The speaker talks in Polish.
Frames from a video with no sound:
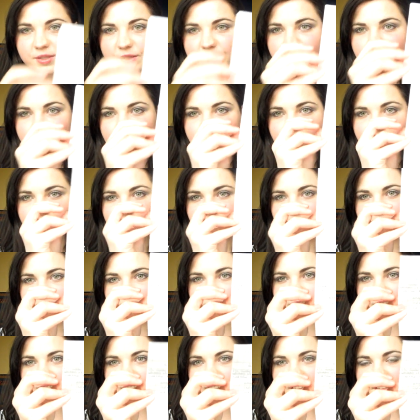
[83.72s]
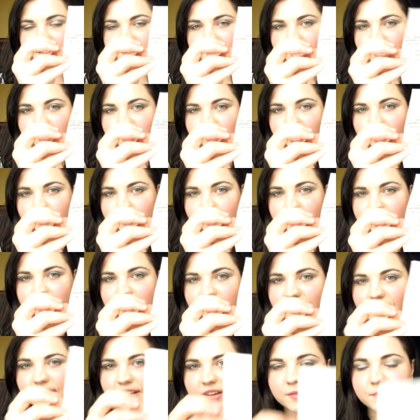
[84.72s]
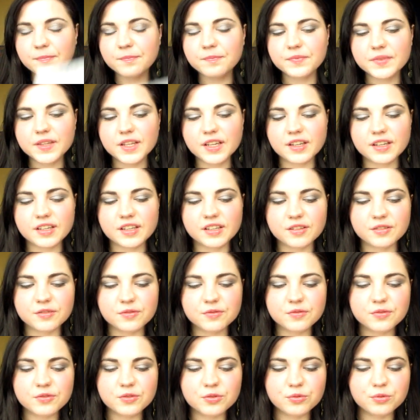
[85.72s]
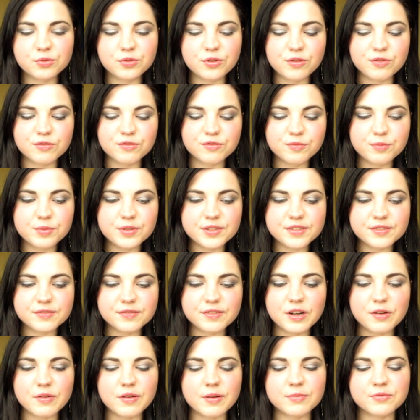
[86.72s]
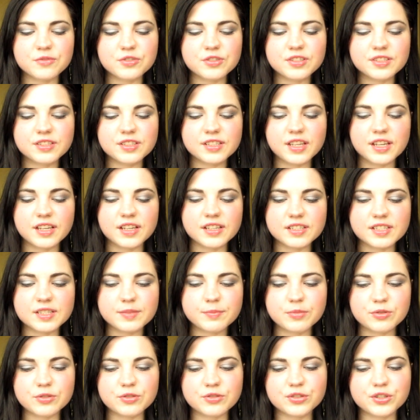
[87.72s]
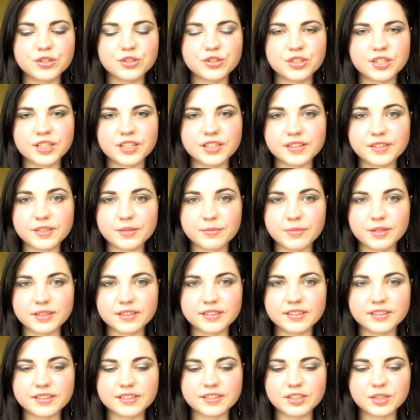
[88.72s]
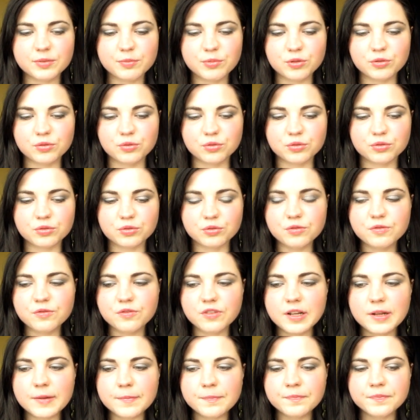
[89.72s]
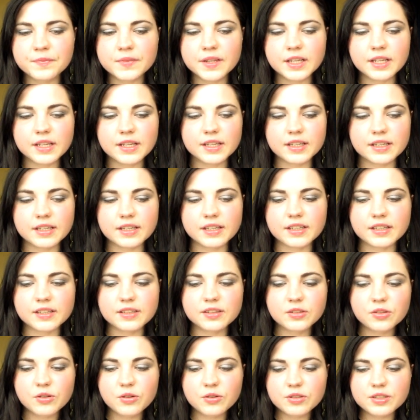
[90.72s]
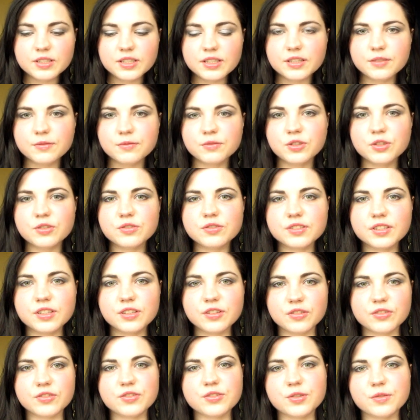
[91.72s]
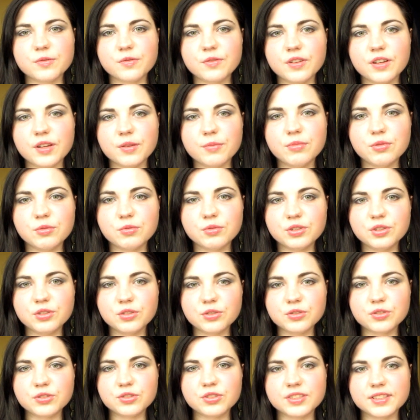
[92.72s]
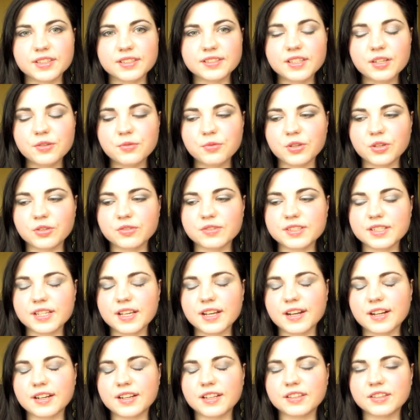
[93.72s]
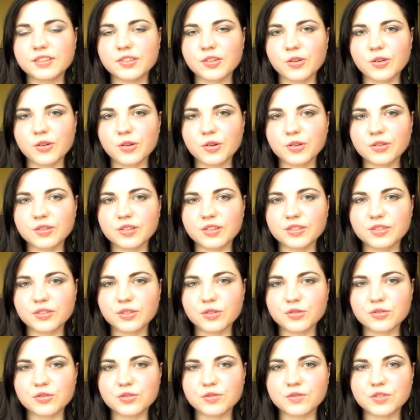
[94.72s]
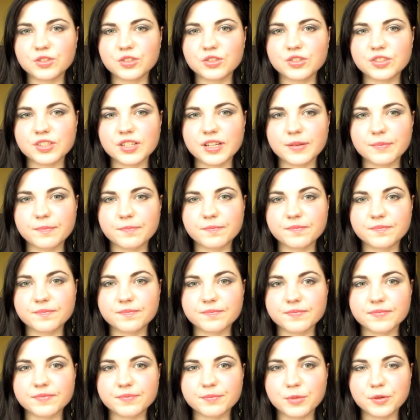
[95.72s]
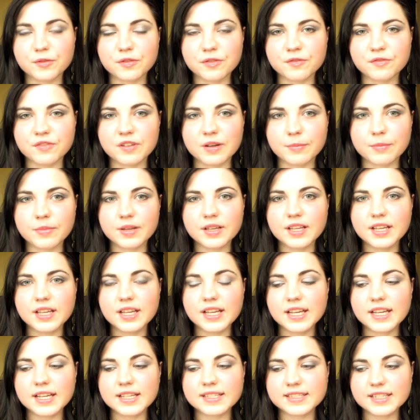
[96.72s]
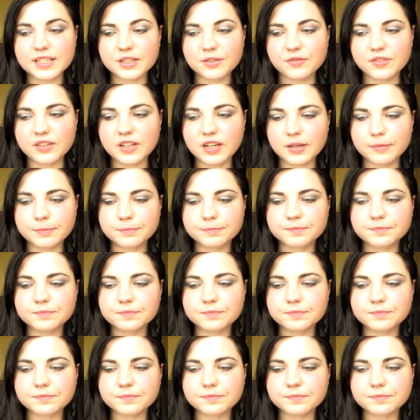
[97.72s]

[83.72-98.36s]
sobie e, taką tabelkę, e, w którą wpisywałam wszystkie spostrzeżenia na temat e, tych produktów. No i wnioski końcowe były dość zaskakujące, ale to, to oczywiście mm, powiem Wam za chwilę.